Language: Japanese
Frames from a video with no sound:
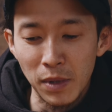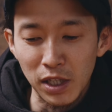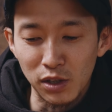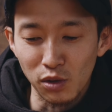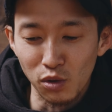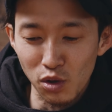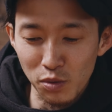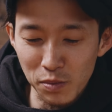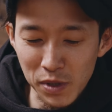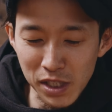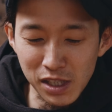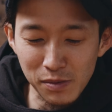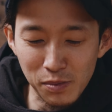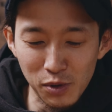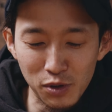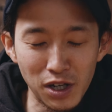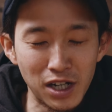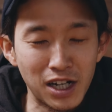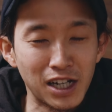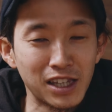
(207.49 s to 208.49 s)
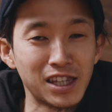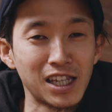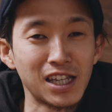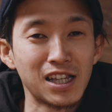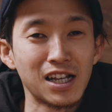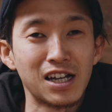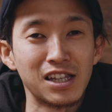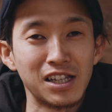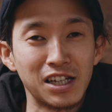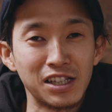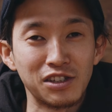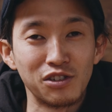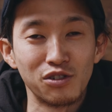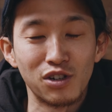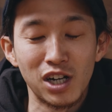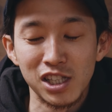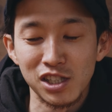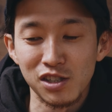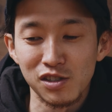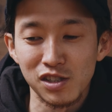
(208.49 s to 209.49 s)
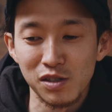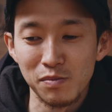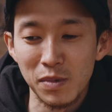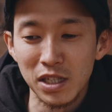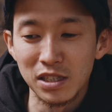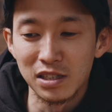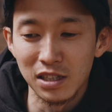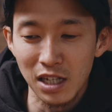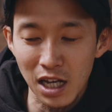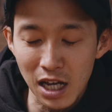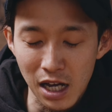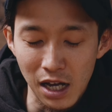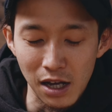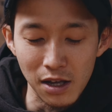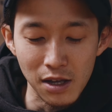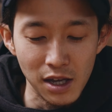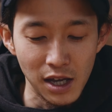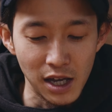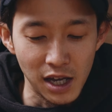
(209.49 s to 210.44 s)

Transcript: まあ、どの道僕は買ってたかなっていう感じはしますが、